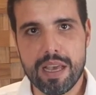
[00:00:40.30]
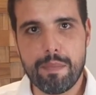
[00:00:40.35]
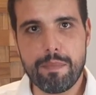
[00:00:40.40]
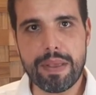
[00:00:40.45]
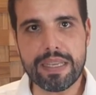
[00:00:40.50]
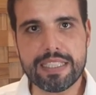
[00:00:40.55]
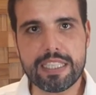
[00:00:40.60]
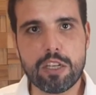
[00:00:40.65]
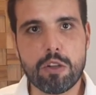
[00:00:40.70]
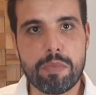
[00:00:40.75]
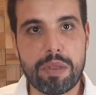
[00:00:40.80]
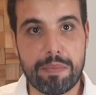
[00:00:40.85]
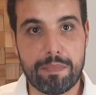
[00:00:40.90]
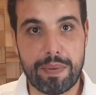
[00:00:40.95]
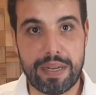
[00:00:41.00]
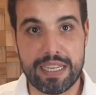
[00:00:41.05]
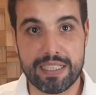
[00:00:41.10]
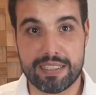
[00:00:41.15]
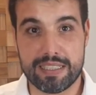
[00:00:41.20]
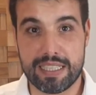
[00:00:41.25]
Pensa numa
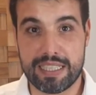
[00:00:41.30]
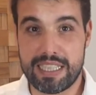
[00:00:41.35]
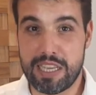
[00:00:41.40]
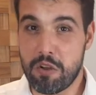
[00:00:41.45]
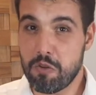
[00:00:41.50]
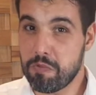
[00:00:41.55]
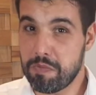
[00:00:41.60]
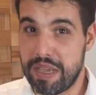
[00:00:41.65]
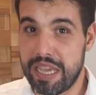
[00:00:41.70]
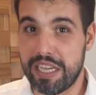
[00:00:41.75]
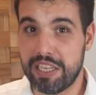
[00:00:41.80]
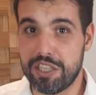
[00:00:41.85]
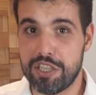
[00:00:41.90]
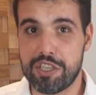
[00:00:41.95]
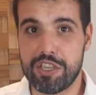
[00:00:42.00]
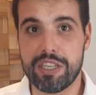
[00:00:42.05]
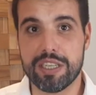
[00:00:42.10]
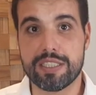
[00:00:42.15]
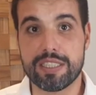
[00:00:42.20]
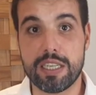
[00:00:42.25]
empresa que há um mês
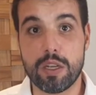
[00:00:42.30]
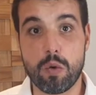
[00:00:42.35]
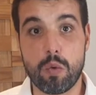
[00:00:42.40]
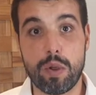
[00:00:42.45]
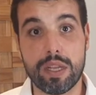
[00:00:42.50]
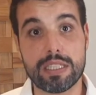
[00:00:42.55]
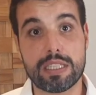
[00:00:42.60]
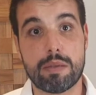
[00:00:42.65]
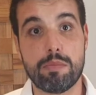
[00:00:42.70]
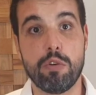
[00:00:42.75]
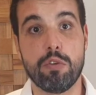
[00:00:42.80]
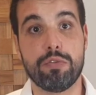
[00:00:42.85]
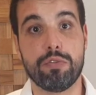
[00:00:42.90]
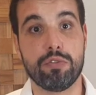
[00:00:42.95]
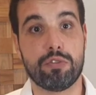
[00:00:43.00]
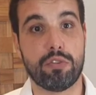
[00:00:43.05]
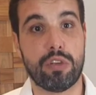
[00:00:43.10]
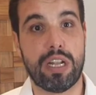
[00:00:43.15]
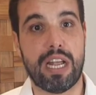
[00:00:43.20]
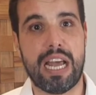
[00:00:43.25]
tinha 50 mil
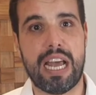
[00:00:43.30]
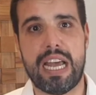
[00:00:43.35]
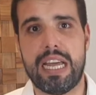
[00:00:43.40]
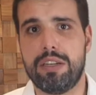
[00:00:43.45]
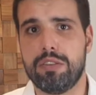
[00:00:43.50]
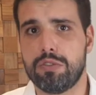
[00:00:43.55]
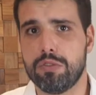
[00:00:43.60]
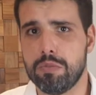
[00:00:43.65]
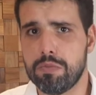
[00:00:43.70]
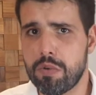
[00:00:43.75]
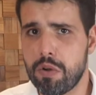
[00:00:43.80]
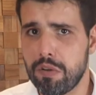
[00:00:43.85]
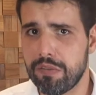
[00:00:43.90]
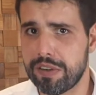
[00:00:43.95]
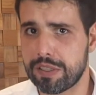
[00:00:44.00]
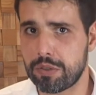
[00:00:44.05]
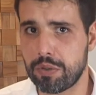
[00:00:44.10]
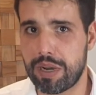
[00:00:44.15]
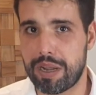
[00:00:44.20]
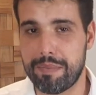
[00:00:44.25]
funcionários, um bom
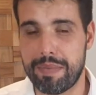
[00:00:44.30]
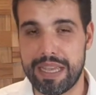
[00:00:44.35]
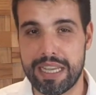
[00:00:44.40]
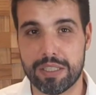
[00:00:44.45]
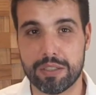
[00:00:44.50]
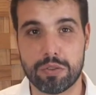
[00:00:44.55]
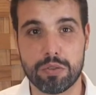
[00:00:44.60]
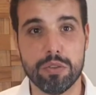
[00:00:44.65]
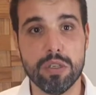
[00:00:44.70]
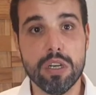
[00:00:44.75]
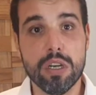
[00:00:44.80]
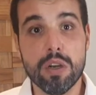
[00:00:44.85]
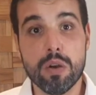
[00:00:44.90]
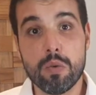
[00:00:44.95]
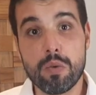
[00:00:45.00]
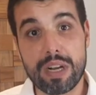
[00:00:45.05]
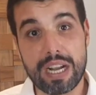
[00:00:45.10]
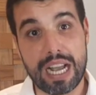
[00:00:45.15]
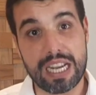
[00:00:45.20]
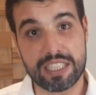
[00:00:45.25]
faturamento,
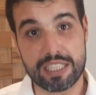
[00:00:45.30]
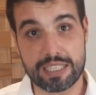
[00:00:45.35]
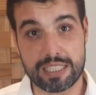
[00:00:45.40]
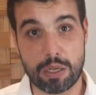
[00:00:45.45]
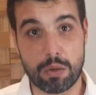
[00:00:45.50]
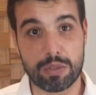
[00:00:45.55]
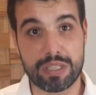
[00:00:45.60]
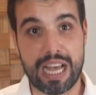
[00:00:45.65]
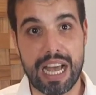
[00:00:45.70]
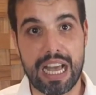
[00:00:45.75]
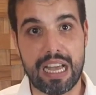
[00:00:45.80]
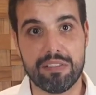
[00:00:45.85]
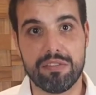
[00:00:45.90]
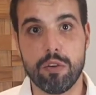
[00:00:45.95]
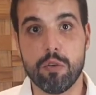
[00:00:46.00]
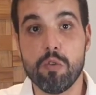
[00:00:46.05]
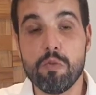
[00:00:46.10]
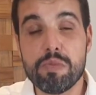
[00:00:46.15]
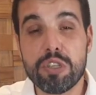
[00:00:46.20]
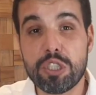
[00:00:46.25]
um caixa saudável,
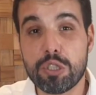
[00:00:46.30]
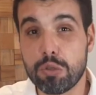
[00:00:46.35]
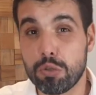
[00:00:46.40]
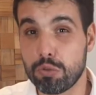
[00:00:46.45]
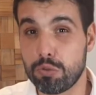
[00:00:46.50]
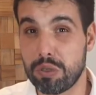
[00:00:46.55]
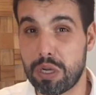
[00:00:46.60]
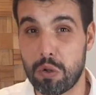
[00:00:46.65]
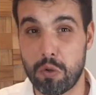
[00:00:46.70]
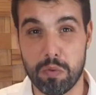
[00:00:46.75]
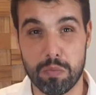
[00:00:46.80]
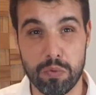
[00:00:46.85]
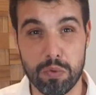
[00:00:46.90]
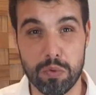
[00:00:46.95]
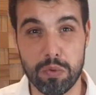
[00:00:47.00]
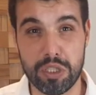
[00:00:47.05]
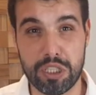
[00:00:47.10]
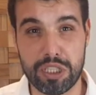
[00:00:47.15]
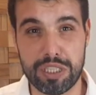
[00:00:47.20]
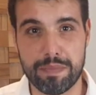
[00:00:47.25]
uma estrutura
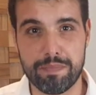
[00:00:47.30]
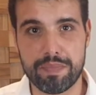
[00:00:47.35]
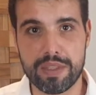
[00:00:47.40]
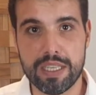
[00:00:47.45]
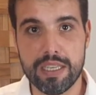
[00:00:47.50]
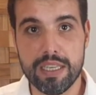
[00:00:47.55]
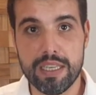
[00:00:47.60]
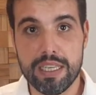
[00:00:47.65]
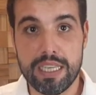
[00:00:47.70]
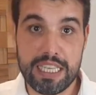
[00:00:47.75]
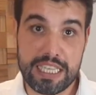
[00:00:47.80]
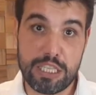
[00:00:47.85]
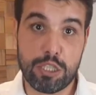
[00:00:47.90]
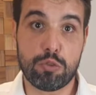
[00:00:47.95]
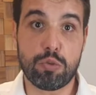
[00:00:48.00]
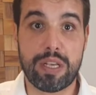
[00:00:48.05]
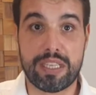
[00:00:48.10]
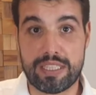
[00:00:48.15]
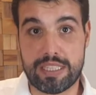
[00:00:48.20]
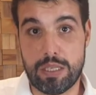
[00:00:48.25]
robusta e que
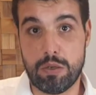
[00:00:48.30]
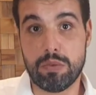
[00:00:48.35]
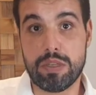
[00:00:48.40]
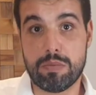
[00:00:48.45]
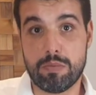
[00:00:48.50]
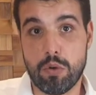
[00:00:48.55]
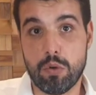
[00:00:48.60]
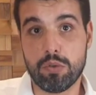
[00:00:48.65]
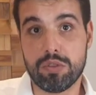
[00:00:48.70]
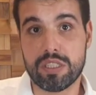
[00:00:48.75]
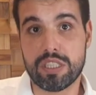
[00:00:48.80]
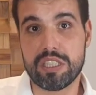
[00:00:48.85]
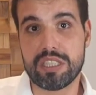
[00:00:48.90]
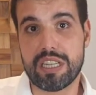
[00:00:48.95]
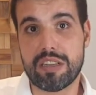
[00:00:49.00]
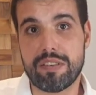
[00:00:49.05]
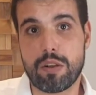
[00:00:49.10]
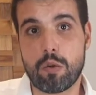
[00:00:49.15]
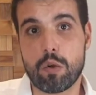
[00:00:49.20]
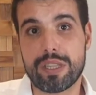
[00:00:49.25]
sua ação na bolsa
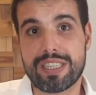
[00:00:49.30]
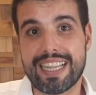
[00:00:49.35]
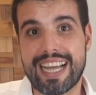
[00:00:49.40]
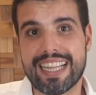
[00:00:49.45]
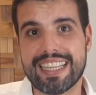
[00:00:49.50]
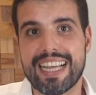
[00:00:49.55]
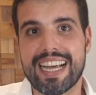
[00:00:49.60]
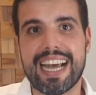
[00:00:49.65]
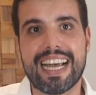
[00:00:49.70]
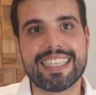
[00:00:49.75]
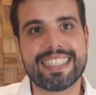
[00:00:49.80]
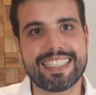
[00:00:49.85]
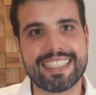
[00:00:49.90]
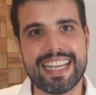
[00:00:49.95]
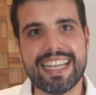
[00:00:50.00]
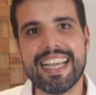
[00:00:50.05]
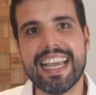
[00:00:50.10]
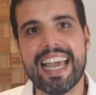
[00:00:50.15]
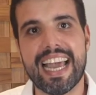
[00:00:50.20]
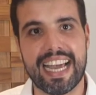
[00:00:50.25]
estava cotada a
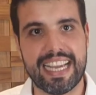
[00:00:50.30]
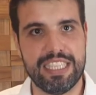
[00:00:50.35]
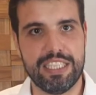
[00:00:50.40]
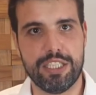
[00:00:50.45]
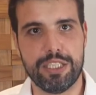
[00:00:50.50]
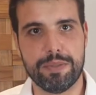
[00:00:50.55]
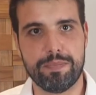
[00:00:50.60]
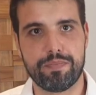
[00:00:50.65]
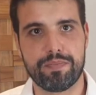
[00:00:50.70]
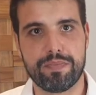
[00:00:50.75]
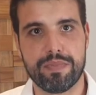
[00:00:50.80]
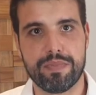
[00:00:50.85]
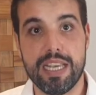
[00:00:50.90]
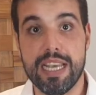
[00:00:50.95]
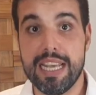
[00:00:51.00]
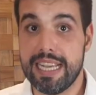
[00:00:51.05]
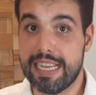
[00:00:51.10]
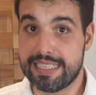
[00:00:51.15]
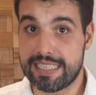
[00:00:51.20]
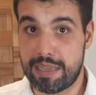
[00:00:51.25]
100 reais.
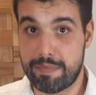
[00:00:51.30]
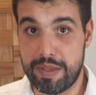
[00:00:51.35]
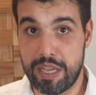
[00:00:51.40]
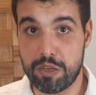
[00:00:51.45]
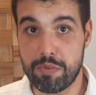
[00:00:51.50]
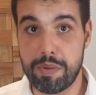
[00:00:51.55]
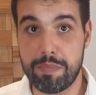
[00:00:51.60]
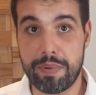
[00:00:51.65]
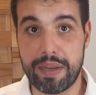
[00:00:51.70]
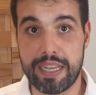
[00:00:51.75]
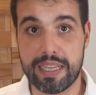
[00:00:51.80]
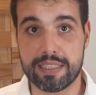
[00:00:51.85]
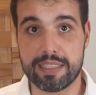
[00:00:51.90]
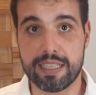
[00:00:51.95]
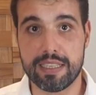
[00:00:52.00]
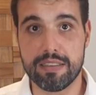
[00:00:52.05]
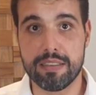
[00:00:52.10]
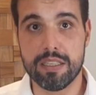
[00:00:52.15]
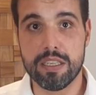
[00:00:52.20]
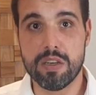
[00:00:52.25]
Essa mesma
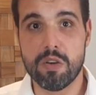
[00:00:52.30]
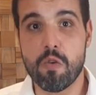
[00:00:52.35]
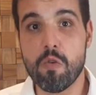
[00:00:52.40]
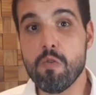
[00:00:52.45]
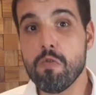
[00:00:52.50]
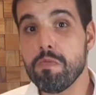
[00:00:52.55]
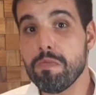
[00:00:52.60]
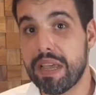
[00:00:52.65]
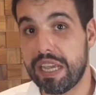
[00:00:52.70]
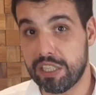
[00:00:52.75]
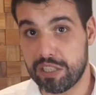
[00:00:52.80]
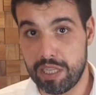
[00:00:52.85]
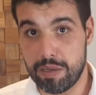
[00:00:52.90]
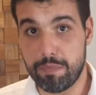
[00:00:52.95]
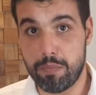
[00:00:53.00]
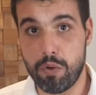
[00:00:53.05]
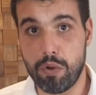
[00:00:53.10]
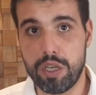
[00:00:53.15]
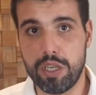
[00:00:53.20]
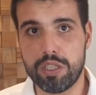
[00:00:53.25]
empresa, um mês
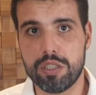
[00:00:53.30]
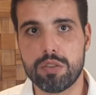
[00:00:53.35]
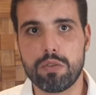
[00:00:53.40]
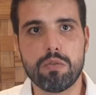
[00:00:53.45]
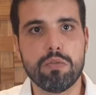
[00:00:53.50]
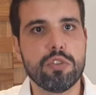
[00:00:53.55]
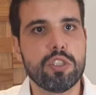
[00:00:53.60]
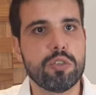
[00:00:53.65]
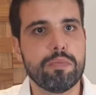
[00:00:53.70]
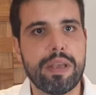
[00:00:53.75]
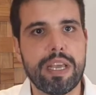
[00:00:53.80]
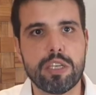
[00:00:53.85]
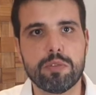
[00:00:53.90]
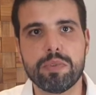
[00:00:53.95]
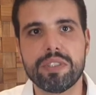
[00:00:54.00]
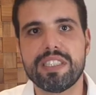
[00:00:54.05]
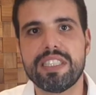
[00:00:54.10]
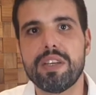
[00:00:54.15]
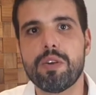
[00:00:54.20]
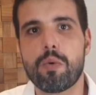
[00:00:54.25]
depois, com os
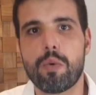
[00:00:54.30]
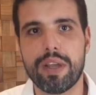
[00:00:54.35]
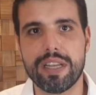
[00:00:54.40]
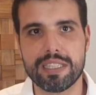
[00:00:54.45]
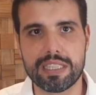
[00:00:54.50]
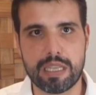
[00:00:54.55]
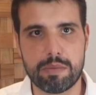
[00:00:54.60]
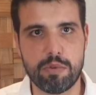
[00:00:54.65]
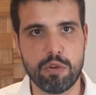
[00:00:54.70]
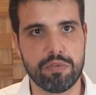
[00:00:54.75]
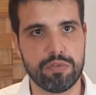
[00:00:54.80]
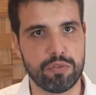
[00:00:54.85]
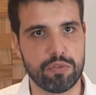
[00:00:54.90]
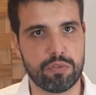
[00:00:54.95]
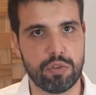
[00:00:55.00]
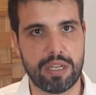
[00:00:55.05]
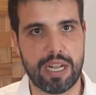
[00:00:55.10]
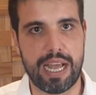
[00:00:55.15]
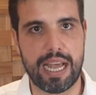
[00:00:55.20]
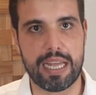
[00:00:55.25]
mesmos 50 mil
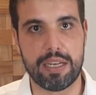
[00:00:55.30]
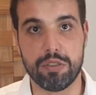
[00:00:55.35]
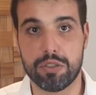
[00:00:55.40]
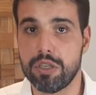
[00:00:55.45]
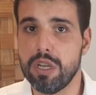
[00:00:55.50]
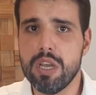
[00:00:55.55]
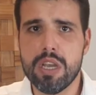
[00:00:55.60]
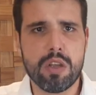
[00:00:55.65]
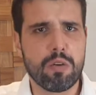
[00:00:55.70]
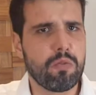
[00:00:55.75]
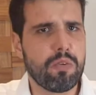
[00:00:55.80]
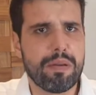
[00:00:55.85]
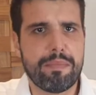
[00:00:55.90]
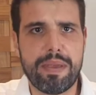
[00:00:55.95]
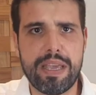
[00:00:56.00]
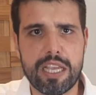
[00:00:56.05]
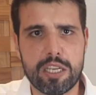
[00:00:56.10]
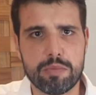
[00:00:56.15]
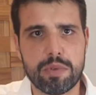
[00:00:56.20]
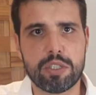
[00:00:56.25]
funcionários, com a
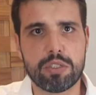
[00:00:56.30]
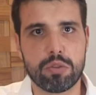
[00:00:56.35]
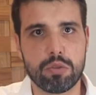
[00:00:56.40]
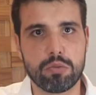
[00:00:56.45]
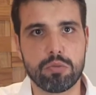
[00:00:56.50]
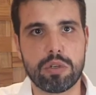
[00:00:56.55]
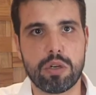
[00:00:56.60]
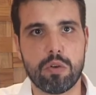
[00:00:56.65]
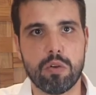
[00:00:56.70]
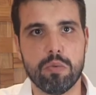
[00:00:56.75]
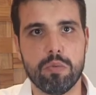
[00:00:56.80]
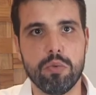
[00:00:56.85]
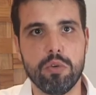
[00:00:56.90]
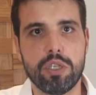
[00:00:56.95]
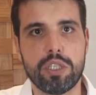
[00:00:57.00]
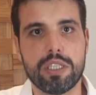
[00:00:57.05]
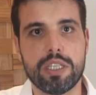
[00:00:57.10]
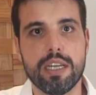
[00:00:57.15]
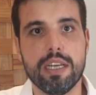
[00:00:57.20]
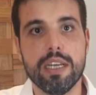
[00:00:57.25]
mesma estrutura
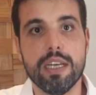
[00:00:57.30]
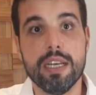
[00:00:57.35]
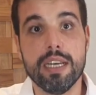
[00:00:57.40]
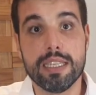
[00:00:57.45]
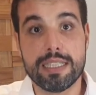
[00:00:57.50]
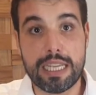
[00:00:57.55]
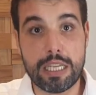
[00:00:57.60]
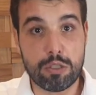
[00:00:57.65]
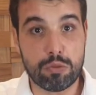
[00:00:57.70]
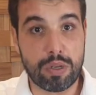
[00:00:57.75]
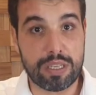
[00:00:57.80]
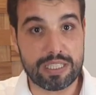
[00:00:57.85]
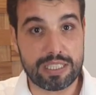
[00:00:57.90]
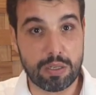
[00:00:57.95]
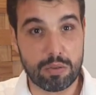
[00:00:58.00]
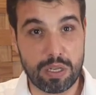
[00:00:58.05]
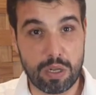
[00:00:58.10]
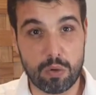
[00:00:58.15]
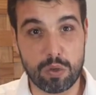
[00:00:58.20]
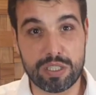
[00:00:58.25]
robusta, tem sua ação
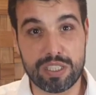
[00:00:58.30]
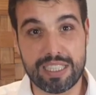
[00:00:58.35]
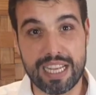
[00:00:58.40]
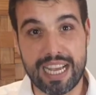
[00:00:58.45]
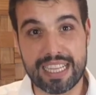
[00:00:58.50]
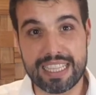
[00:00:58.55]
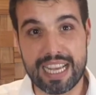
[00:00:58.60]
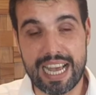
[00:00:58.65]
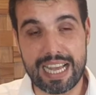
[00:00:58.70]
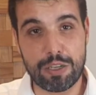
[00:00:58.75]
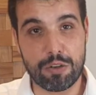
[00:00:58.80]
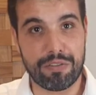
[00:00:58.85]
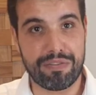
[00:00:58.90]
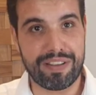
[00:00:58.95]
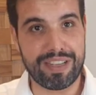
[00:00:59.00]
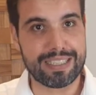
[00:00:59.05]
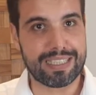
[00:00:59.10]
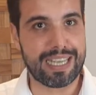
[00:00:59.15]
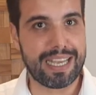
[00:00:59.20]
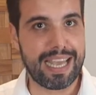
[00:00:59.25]
negociada a
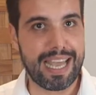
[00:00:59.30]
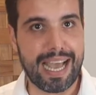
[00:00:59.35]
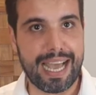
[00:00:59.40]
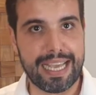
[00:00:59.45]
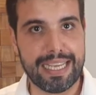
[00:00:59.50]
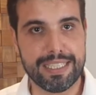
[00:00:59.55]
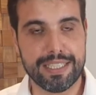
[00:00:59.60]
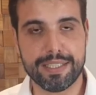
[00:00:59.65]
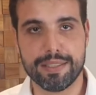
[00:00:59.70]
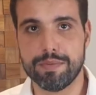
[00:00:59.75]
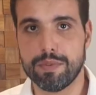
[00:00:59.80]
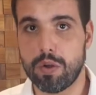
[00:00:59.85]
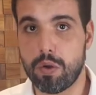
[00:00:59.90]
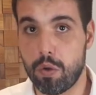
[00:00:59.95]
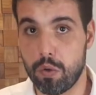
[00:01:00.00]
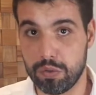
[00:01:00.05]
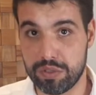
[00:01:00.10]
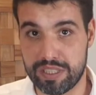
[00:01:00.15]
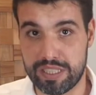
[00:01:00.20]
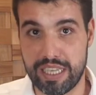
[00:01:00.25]
90 reais
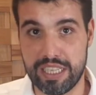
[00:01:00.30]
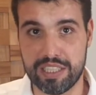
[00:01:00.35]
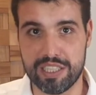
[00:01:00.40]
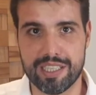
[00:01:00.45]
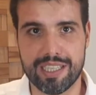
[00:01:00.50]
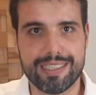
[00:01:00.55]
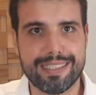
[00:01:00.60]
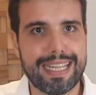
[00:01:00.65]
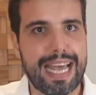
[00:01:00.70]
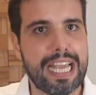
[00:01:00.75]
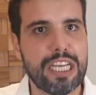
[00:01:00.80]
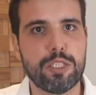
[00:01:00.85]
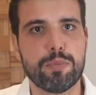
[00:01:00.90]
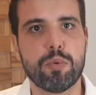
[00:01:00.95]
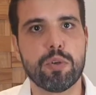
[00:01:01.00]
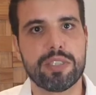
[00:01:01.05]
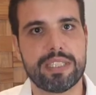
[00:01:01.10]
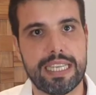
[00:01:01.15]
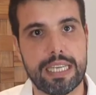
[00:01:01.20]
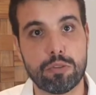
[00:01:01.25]
ou seja,
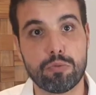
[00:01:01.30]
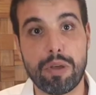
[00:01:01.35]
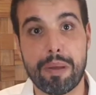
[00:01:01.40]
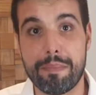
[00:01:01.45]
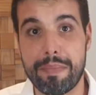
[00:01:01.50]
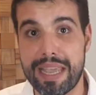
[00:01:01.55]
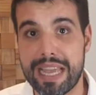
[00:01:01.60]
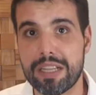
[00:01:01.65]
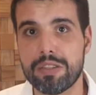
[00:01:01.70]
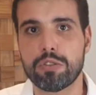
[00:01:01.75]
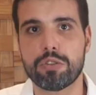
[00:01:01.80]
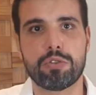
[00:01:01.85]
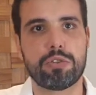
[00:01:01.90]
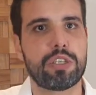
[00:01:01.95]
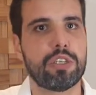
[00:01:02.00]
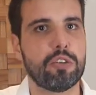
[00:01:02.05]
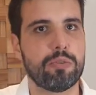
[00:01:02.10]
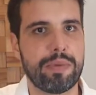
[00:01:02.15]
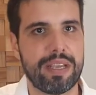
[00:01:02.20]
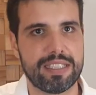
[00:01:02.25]
10% a menos do que
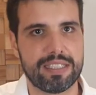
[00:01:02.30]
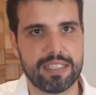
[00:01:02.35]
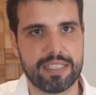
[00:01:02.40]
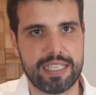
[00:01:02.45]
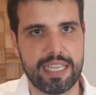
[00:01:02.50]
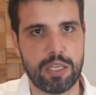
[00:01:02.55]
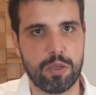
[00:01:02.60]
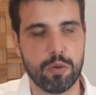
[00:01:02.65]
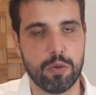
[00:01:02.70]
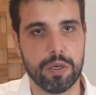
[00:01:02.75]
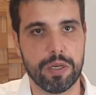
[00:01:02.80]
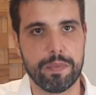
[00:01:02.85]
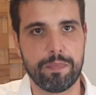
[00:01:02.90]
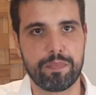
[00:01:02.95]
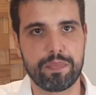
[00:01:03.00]
no mês anterior.